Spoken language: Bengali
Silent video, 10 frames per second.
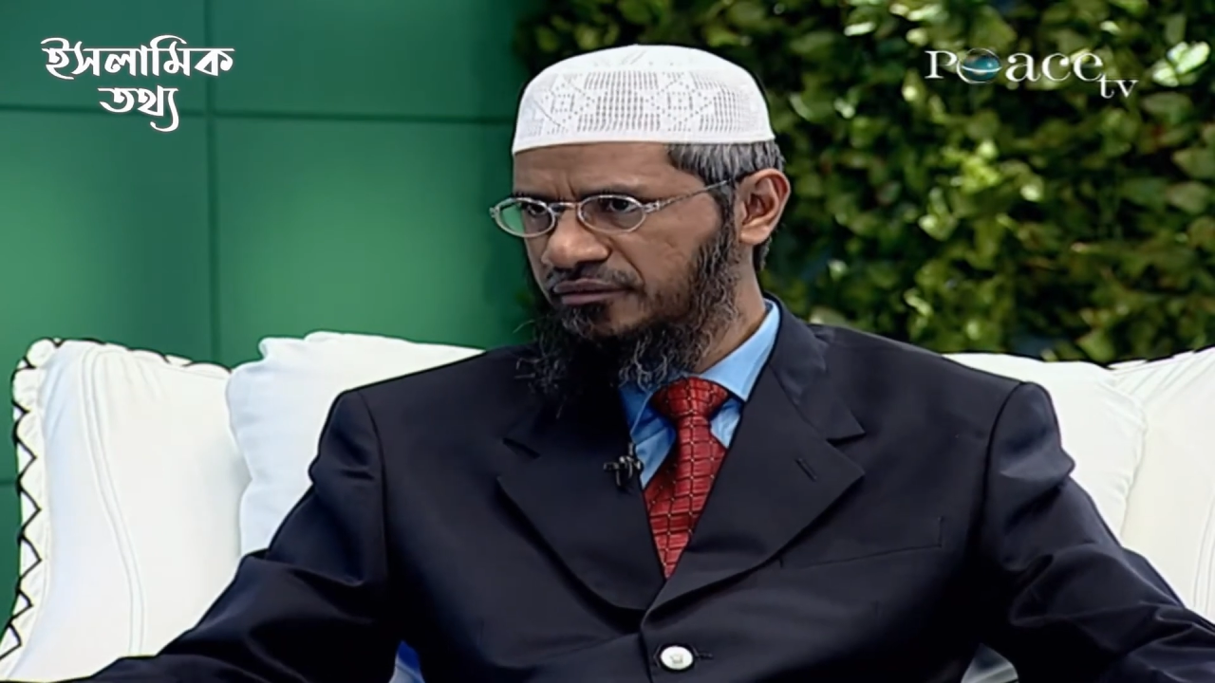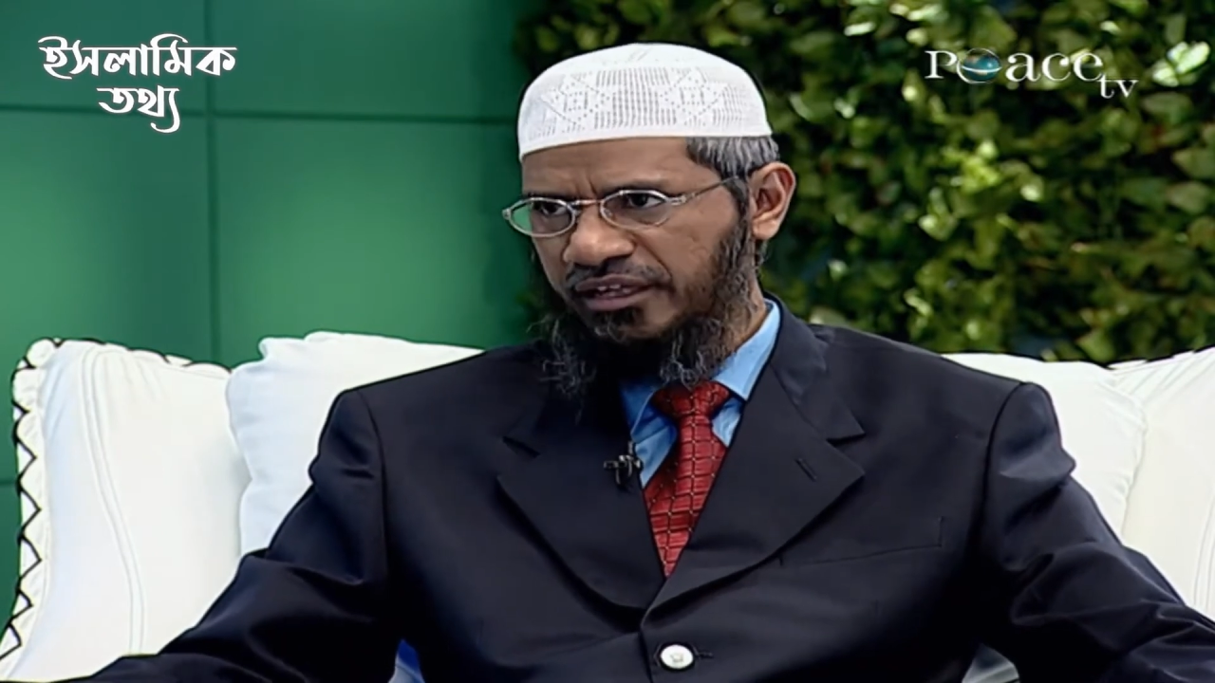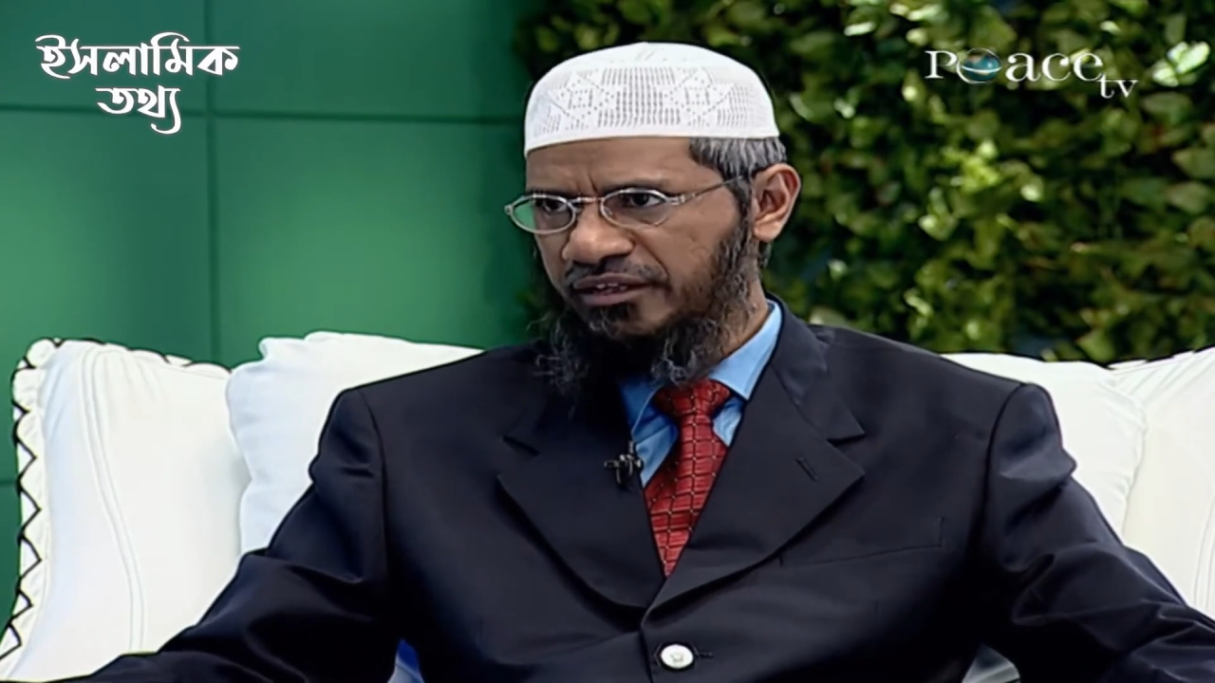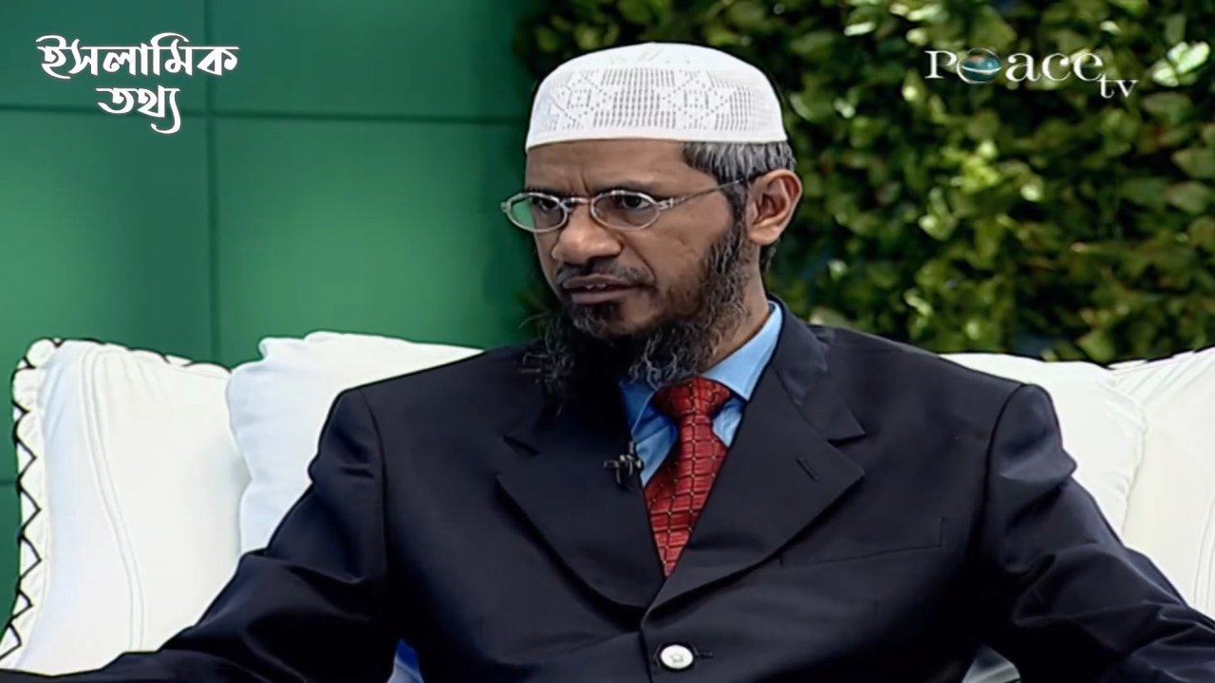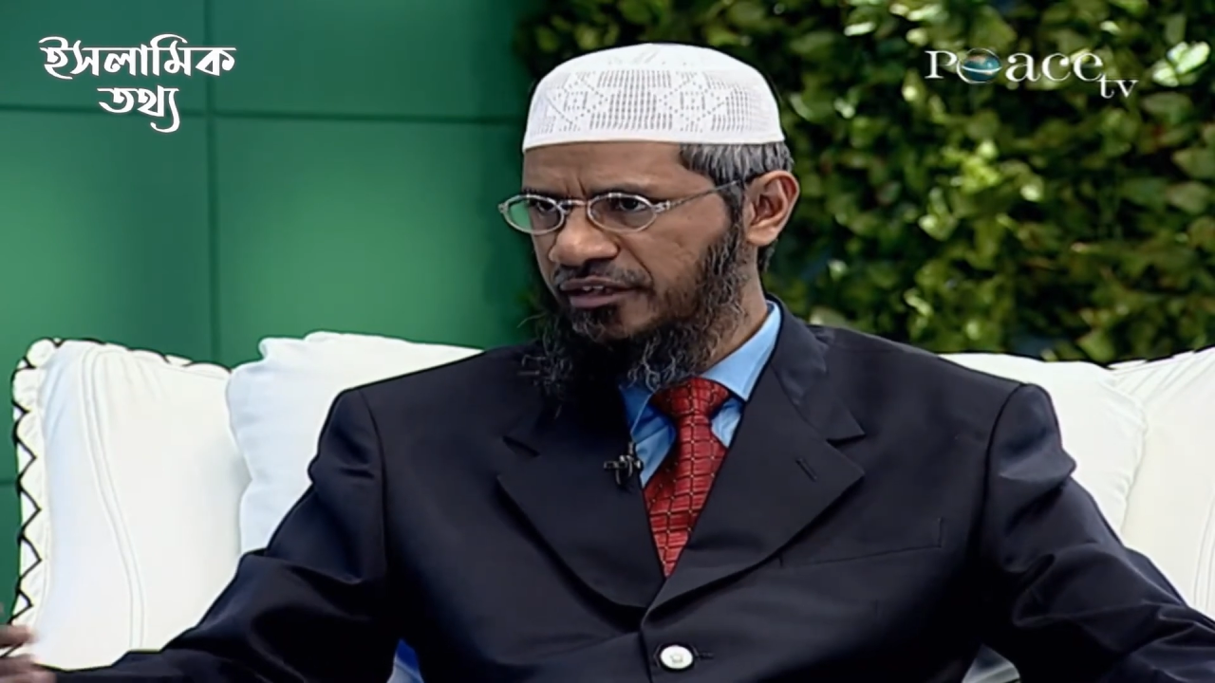
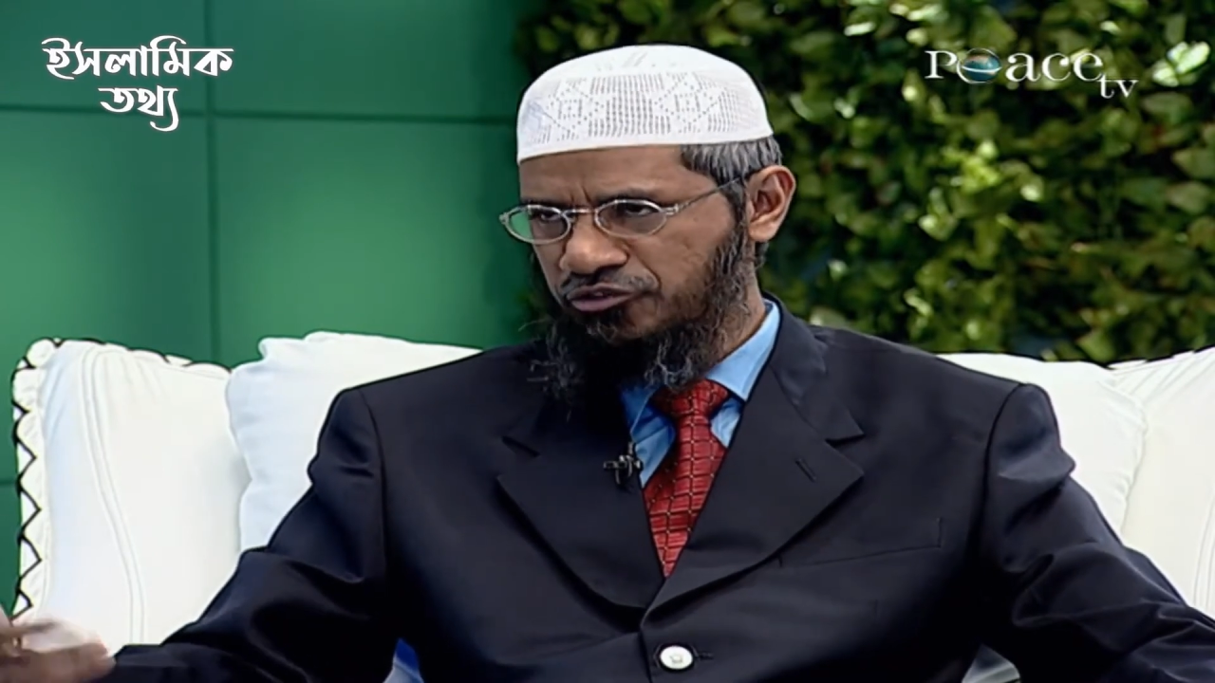গ্রহণ